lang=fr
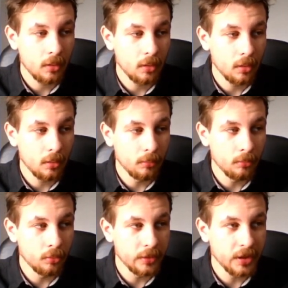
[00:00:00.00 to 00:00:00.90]
euh,
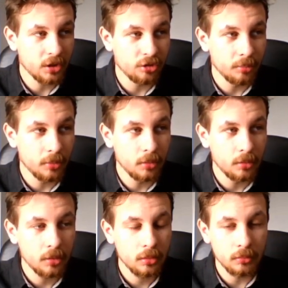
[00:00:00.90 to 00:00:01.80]
bon, hier, j'ai pas eu
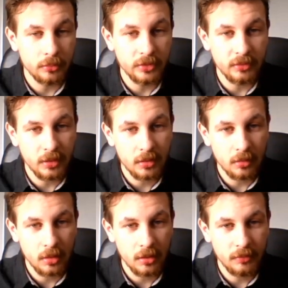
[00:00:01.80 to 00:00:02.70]
le temps, donc c'est vrai
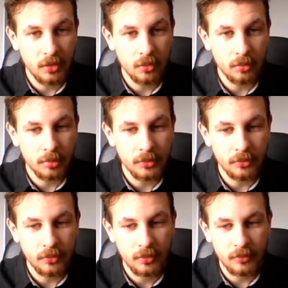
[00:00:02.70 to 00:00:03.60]
que la vidéo emploi
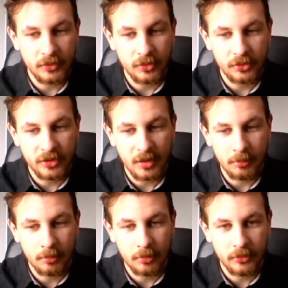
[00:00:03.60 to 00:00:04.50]
du temps va sortir
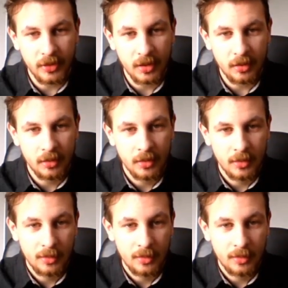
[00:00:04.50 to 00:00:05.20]
un peu plus tard.